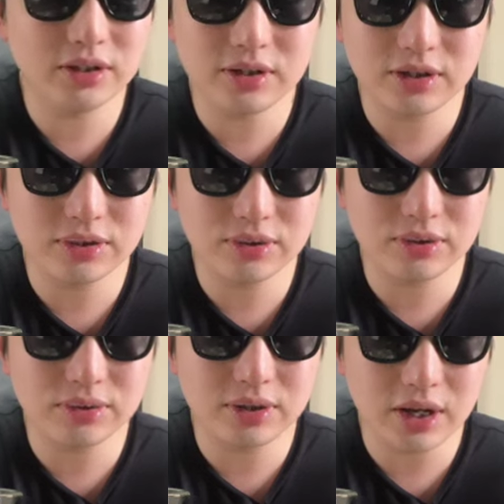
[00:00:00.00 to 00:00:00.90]
日1
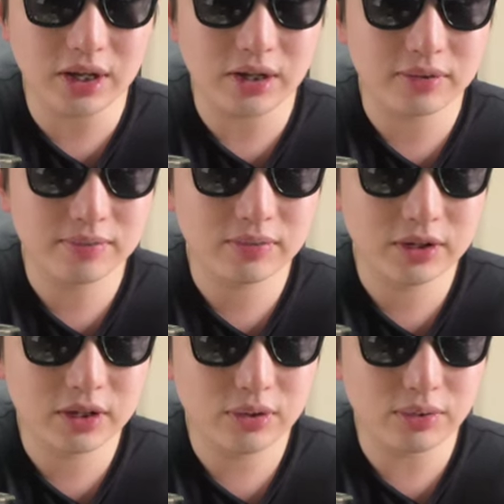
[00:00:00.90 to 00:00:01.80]
食で、
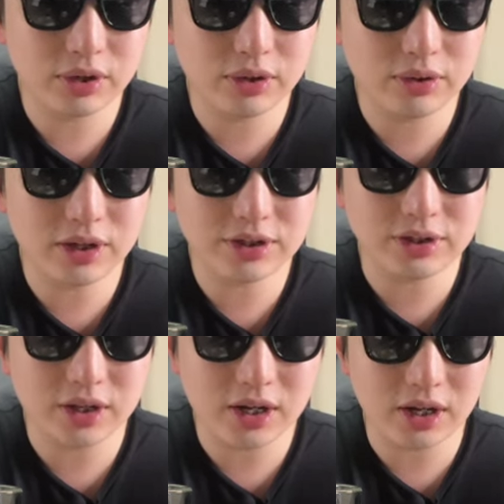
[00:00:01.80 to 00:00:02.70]
お酒とかな
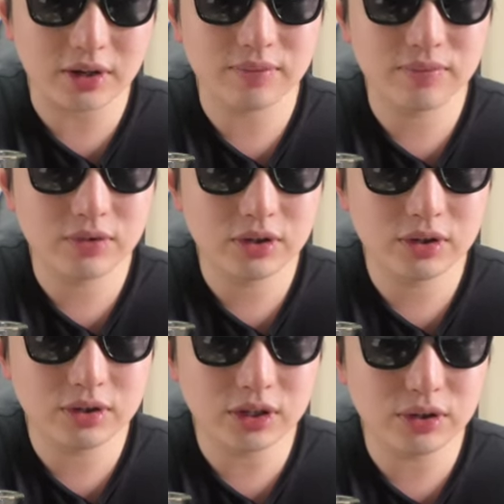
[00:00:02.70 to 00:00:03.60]
しで、
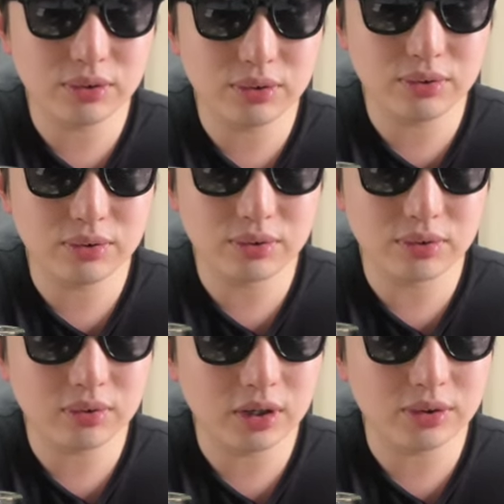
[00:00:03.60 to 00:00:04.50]
ちゃんと夜、
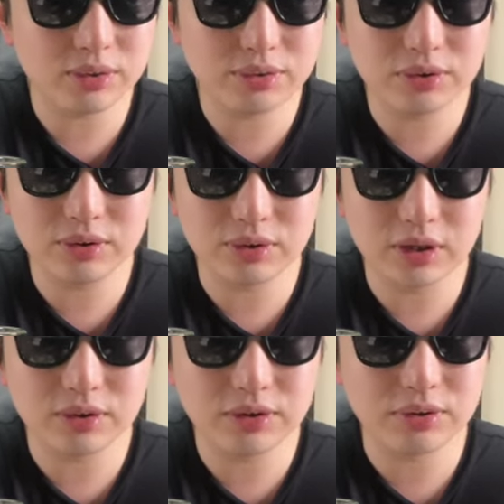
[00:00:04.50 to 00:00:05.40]
あの、10時とか
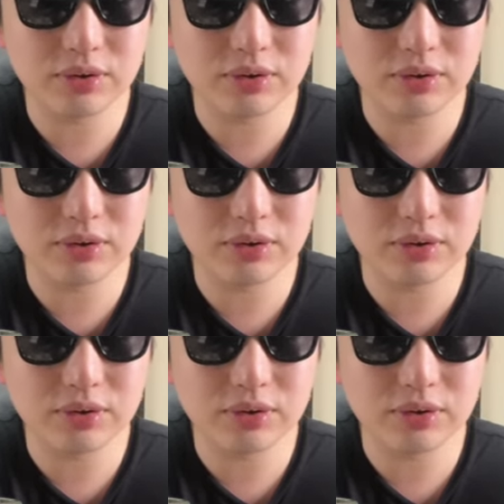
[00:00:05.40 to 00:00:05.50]
9時と